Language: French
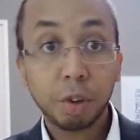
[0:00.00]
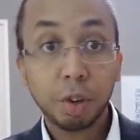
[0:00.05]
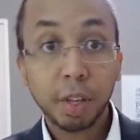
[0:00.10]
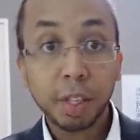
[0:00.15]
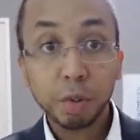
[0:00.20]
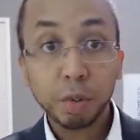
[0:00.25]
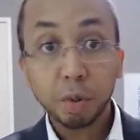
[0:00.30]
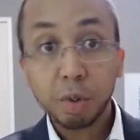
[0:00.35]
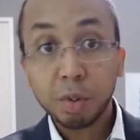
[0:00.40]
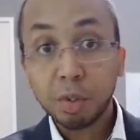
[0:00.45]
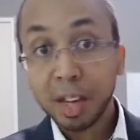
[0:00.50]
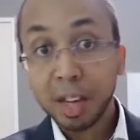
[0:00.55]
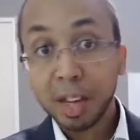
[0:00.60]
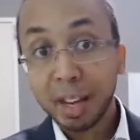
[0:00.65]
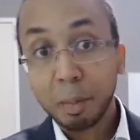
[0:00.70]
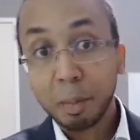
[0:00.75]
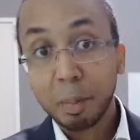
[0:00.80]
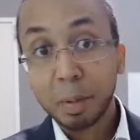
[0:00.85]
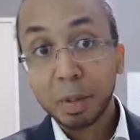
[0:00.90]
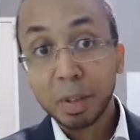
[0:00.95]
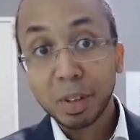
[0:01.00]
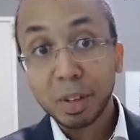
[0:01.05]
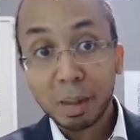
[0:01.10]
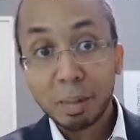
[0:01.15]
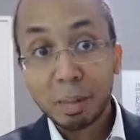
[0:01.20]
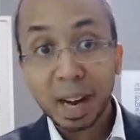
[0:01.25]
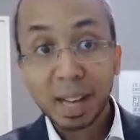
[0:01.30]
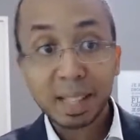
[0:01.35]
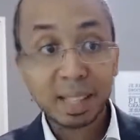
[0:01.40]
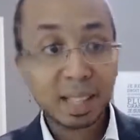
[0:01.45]
est-ce qu'on devrait un peu s'en
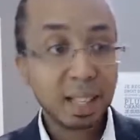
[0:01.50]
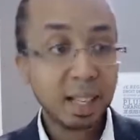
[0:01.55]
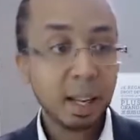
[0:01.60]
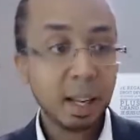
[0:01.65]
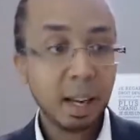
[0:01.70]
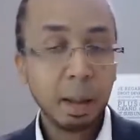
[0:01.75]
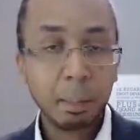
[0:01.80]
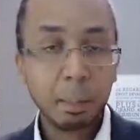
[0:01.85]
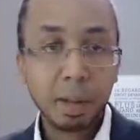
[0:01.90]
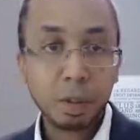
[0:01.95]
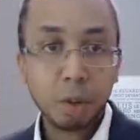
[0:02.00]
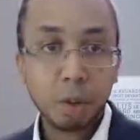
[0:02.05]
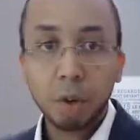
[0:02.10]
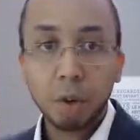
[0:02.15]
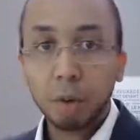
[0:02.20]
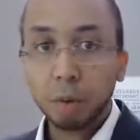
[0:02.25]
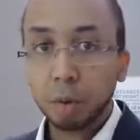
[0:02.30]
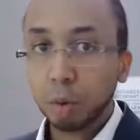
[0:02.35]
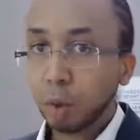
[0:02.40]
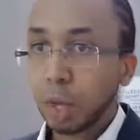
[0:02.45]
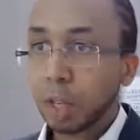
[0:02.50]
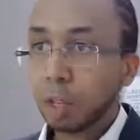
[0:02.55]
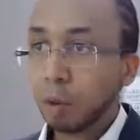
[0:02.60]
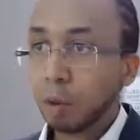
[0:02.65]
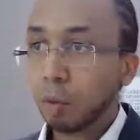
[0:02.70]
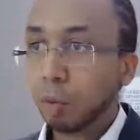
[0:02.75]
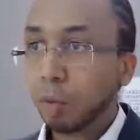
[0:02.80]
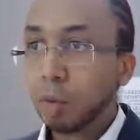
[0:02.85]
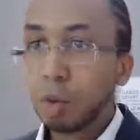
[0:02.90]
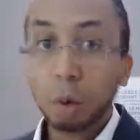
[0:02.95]
débarrasser parce qu'on doit
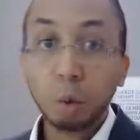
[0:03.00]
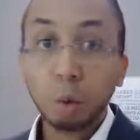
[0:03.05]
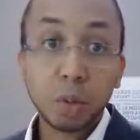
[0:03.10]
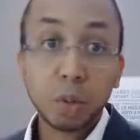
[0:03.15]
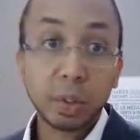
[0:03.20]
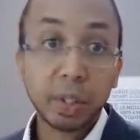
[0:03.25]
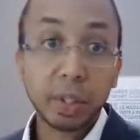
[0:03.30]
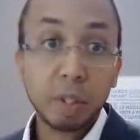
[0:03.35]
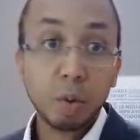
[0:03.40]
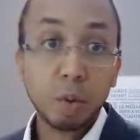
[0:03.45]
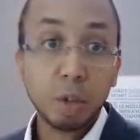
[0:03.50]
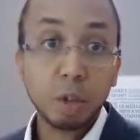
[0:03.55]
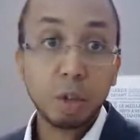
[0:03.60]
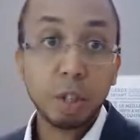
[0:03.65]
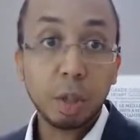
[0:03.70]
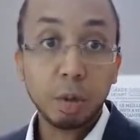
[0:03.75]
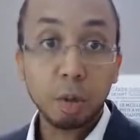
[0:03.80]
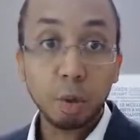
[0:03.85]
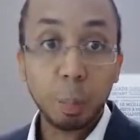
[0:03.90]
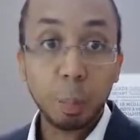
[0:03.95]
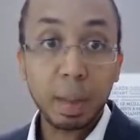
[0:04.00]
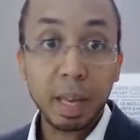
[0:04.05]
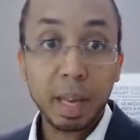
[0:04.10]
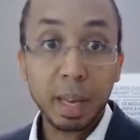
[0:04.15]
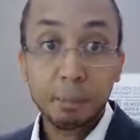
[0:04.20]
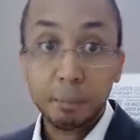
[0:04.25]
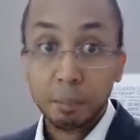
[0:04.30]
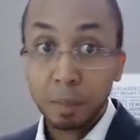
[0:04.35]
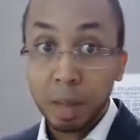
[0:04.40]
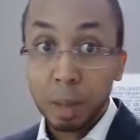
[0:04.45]
on veut se concentrer sur les gens qui nous ont
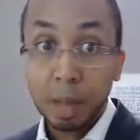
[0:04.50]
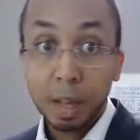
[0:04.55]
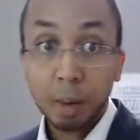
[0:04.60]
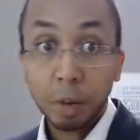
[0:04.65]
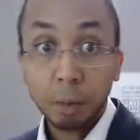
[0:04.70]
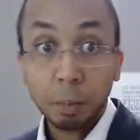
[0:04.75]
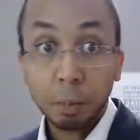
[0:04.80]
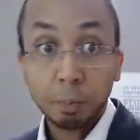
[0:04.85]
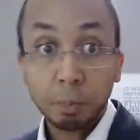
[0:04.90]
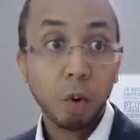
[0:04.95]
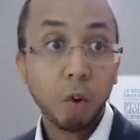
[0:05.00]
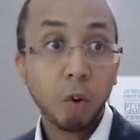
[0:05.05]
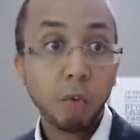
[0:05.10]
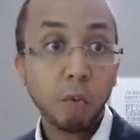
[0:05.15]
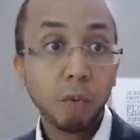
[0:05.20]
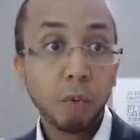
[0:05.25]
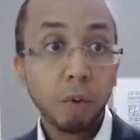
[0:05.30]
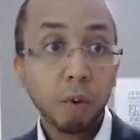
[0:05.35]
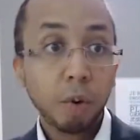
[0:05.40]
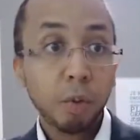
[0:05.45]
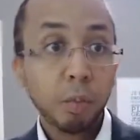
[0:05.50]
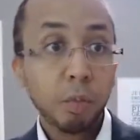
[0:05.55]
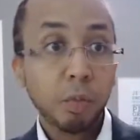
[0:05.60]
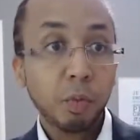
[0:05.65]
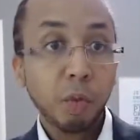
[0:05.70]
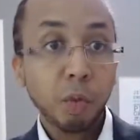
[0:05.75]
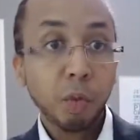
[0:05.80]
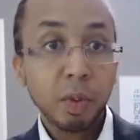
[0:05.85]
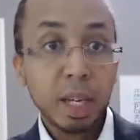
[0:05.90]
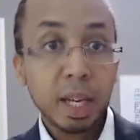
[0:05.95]
payé Eh bien non, on veut
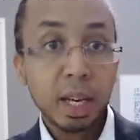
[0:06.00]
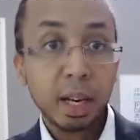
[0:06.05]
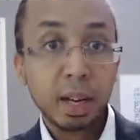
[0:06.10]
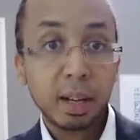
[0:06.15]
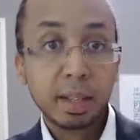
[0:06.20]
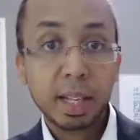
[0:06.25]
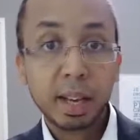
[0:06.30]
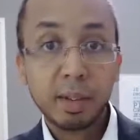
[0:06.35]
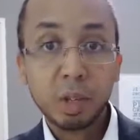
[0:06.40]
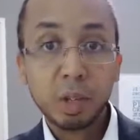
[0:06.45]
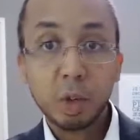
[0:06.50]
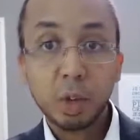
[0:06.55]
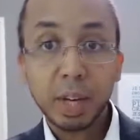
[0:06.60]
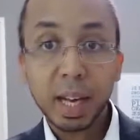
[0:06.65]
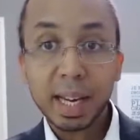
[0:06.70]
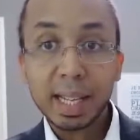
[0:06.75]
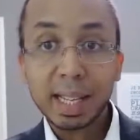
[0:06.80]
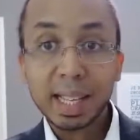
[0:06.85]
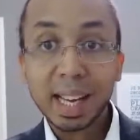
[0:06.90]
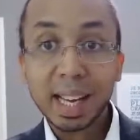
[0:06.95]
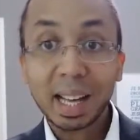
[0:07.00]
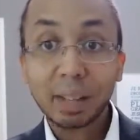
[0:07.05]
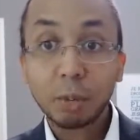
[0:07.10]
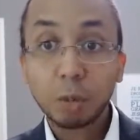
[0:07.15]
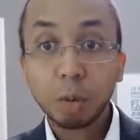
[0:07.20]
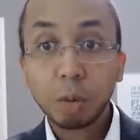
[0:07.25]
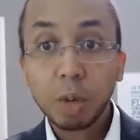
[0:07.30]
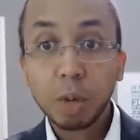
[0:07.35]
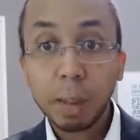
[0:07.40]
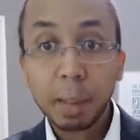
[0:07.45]
fournir un service de qualité à
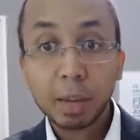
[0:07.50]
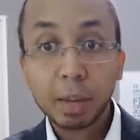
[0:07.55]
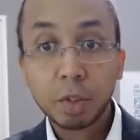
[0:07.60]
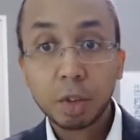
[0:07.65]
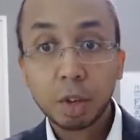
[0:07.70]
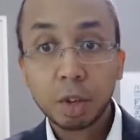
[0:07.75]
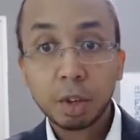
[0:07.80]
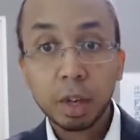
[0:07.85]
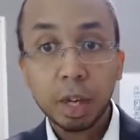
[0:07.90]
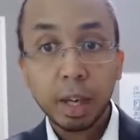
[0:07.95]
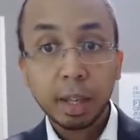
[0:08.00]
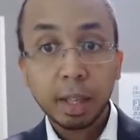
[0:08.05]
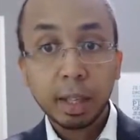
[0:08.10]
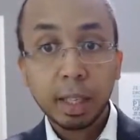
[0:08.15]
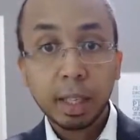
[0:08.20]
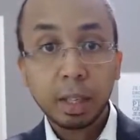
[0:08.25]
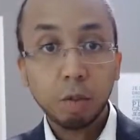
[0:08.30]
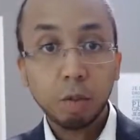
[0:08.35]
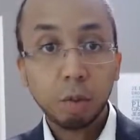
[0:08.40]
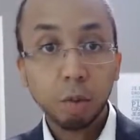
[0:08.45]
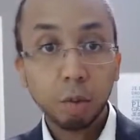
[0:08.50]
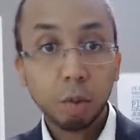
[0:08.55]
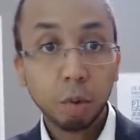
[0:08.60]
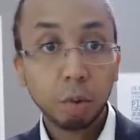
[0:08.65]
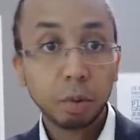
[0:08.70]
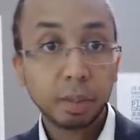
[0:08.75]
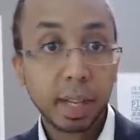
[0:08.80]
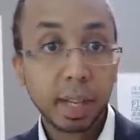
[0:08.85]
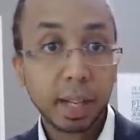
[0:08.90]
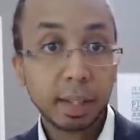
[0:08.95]
toutes les personnes qui nous
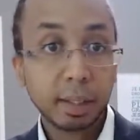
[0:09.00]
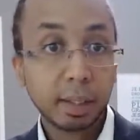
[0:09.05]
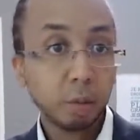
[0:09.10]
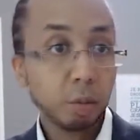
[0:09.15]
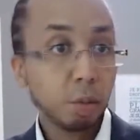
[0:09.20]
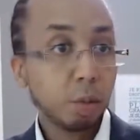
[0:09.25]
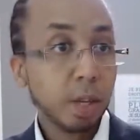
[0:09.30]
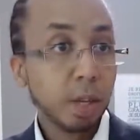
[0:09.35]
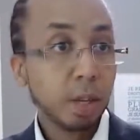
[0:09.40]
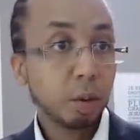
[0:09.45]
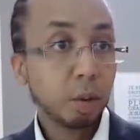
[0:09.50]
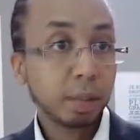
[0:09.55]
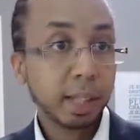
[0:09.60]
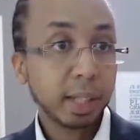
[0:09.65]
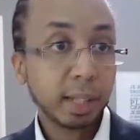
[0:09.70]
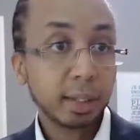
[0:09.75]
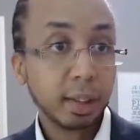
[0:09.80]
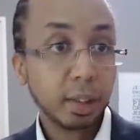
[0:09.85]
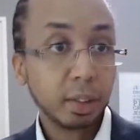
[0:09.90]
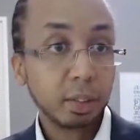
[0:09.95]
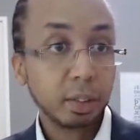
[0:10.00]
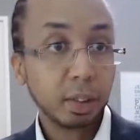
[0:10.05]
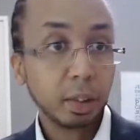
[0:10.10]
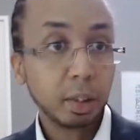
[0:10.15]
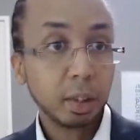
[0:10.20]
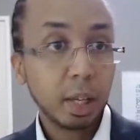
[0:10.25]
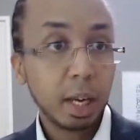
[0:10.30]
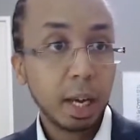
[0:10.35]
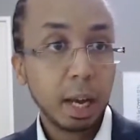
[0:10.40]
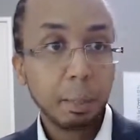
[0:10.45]
contactent, tous ces contacts
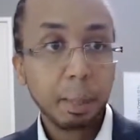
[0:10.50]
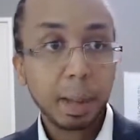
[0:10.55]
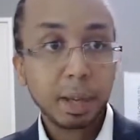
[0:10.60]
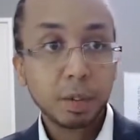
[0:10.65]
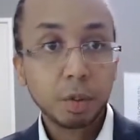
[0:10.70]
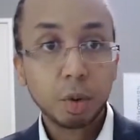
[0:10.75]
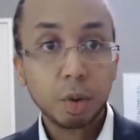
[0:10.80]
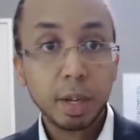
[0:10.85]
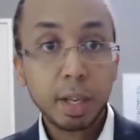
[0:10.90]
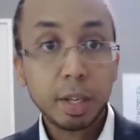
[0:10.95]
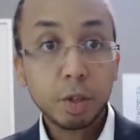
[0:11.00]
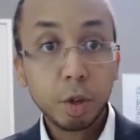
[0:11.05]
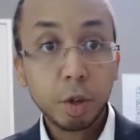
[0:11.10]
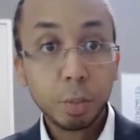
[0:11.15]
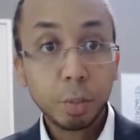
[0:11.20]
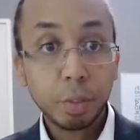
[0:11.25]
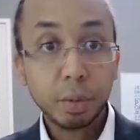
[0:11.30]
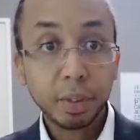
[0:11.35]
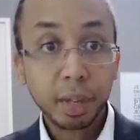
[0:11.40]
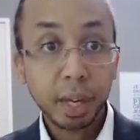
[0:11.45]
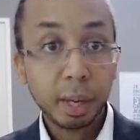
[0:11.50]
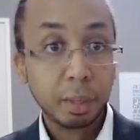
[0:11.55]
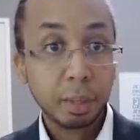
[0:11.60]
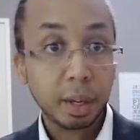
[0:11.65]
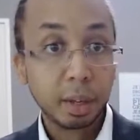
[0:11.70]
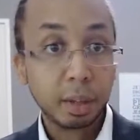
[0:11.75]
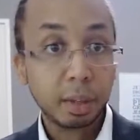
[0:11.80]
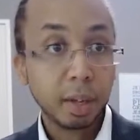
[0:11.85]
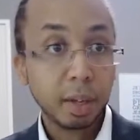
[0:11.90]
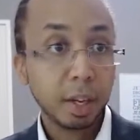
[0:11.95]
entrants parce qu'il se peut très
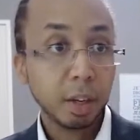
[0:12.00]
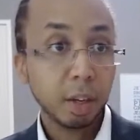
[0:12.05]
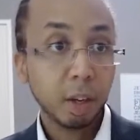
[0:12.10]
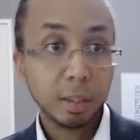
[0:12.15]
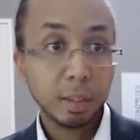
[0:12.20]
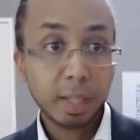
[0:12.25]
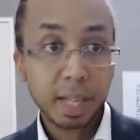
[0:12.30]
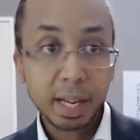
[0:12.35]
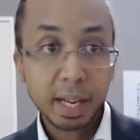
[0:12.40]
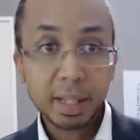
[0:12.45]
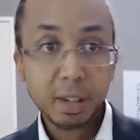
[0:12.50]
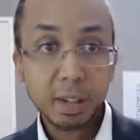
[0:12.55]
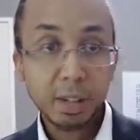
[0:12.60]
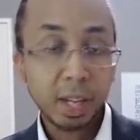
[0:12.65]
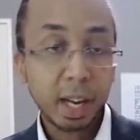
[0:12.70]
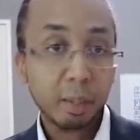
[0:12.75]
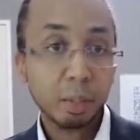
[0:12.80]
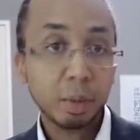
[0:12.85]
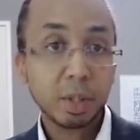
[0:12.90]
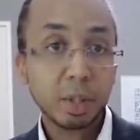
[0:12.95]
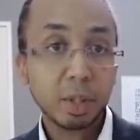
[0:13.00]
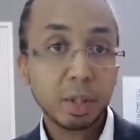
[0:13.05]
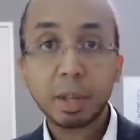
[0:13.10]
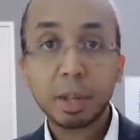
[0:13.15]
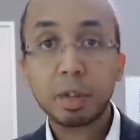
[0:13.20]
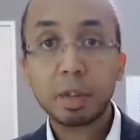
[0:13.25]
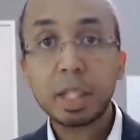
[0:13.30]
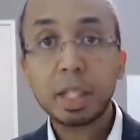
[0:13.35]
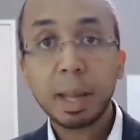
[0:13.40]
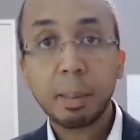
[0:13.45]
bien comme ça a été le cas pour cette
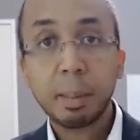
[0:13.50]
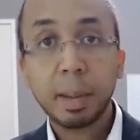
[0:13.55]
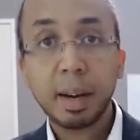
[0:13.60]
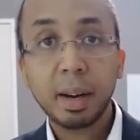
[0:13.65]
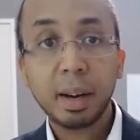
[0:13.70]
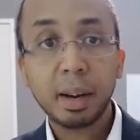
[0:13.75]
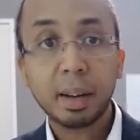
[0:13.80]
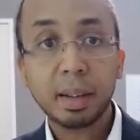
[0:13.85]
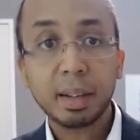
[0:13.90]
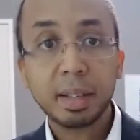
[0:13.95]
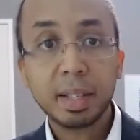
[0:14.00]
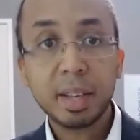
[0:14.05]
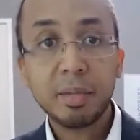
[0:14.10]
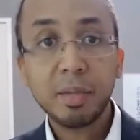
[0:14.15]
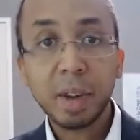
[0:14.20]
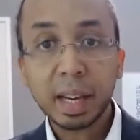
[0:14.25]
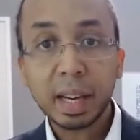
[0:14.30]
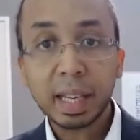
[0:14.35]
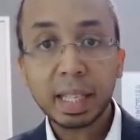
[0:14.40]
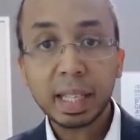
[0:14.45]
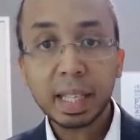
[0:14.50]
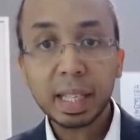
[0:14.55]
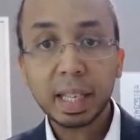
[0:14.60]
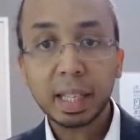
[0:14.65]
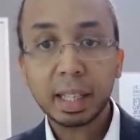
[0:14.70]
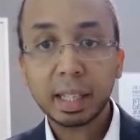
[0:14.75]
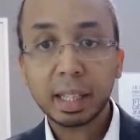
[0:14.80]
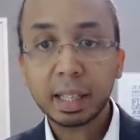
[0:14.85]
personne qui s'appelle Stéphanie,